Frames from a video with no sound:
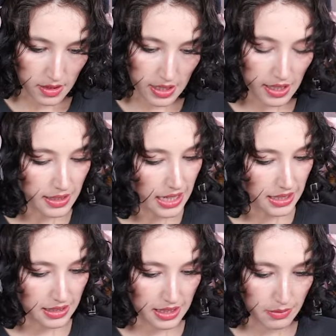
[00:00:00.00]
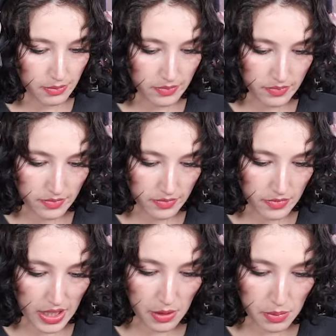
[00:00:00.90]
Tekrar gideyim.
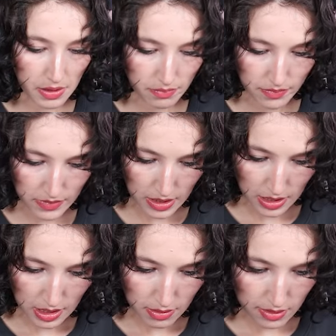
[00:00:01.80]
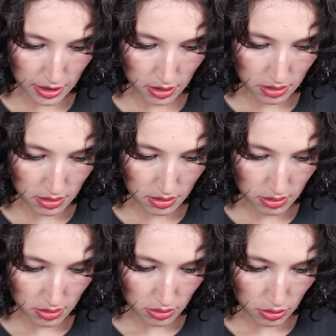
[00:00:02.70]
Ne yapayım? Mesela
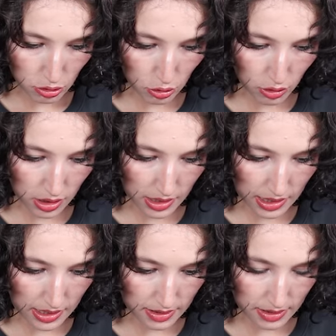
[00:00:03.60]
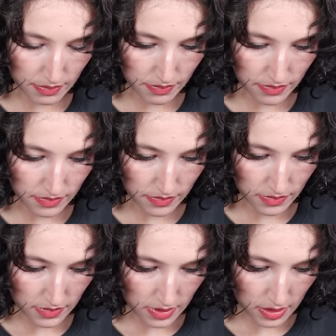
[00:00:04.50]
şöyle ilerlesem.
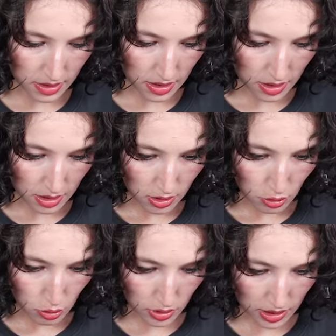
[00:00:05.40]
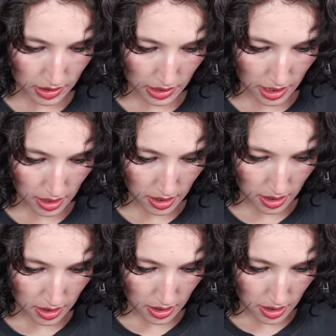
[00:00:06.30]
Şura nere?
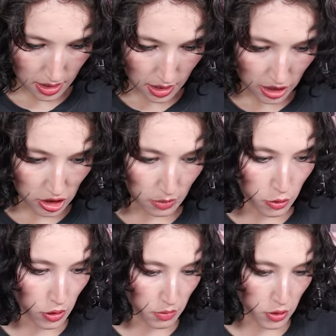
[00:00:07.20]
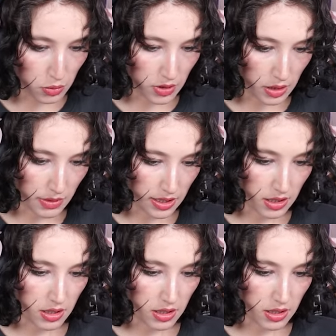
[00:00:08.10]
Açabiliyor muyuz burayı bak?